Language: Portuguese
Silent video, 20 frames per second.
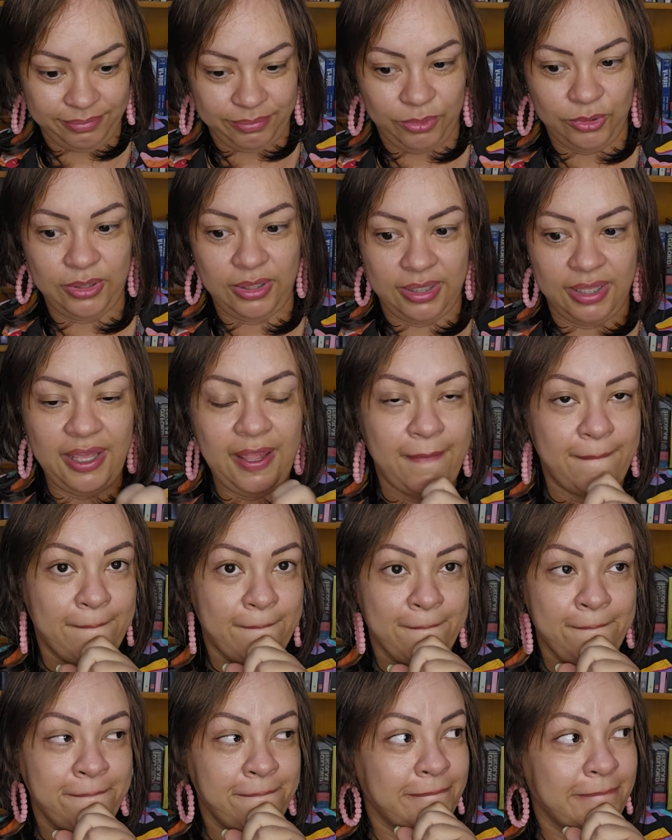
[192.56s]
por
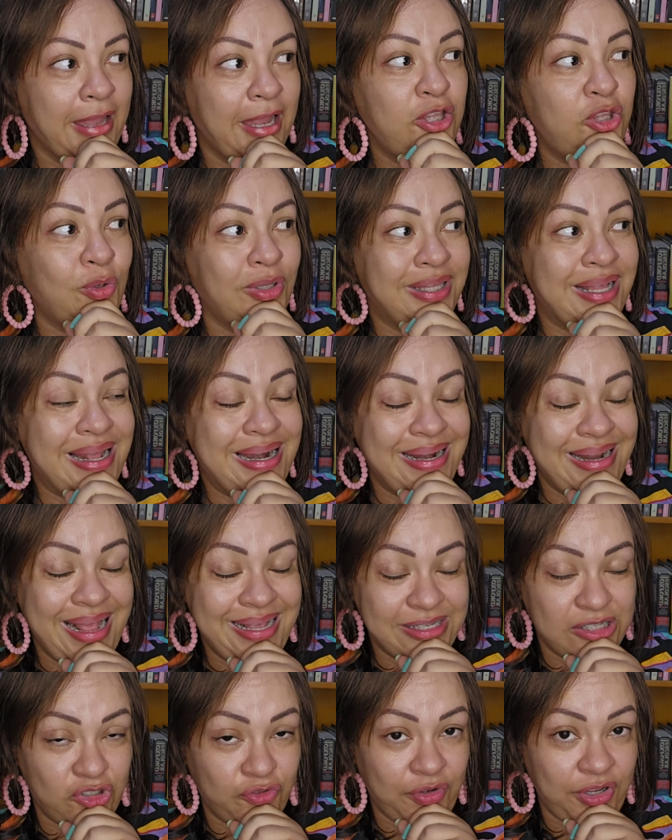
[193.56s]
aqui e tu
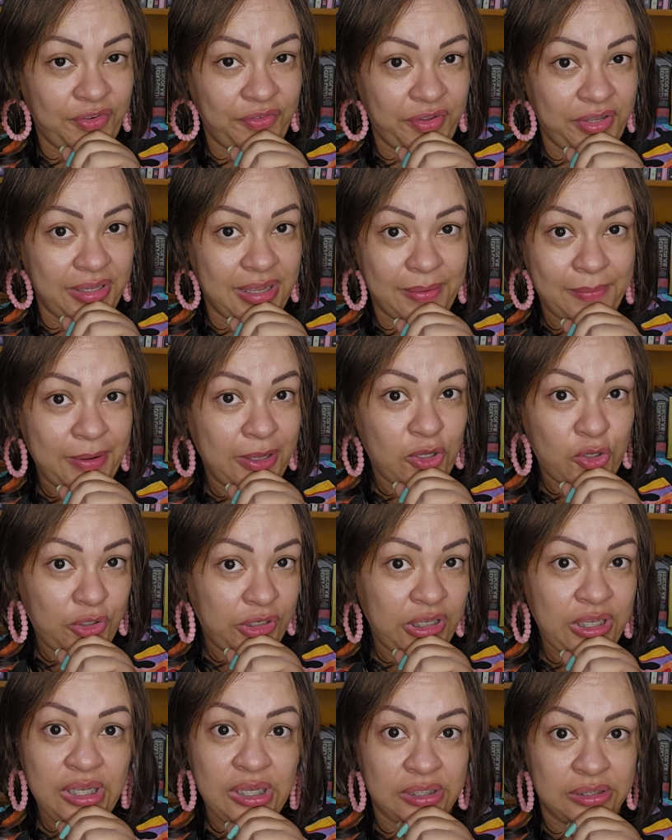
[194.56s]
analisa, tu vai ver que a
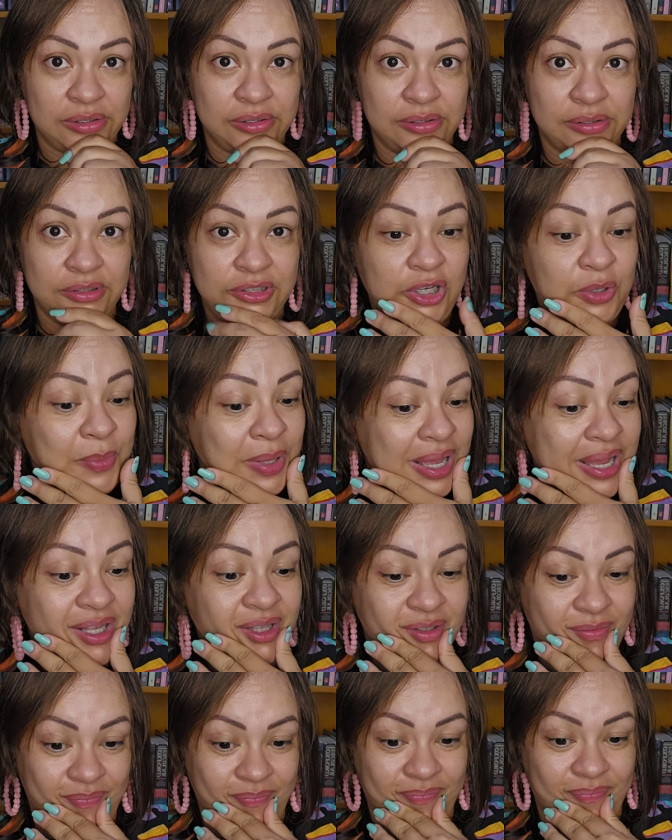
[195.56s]
maioria deu
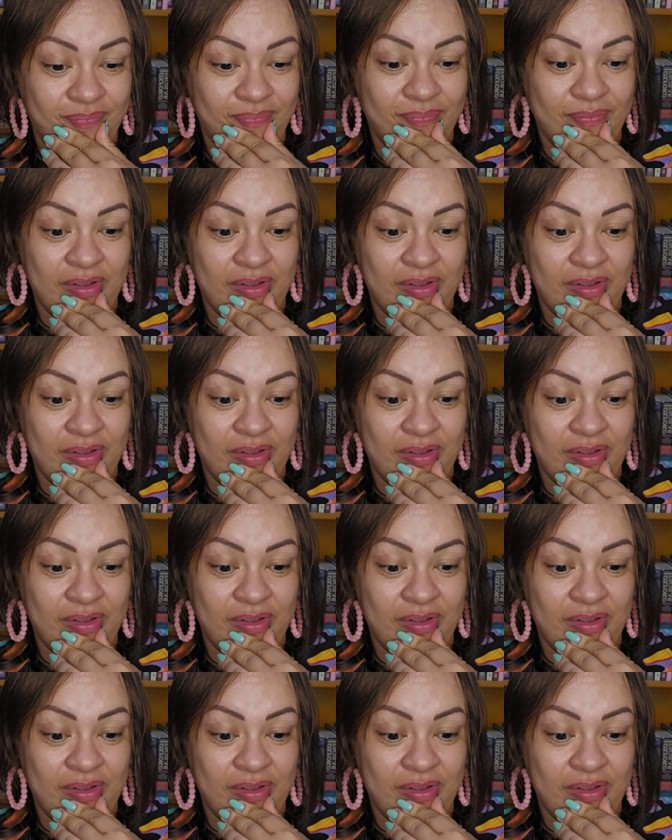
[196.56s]
merda.